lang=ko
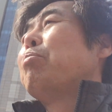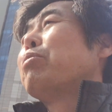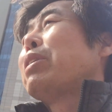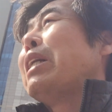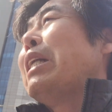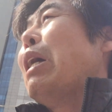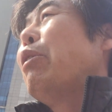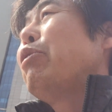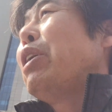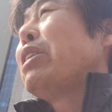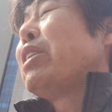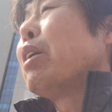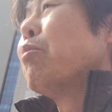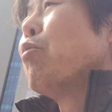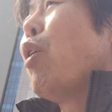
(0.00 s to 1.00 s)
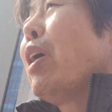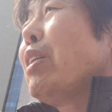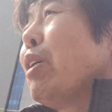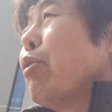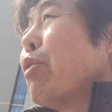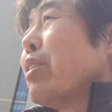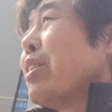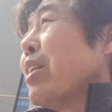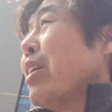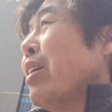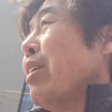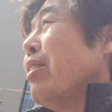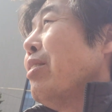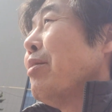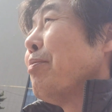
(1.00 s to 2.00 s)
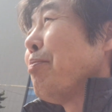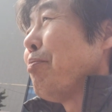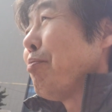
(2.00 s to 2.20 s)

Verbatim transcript: 부산 해운대에서 정모하자고 그랬잖아요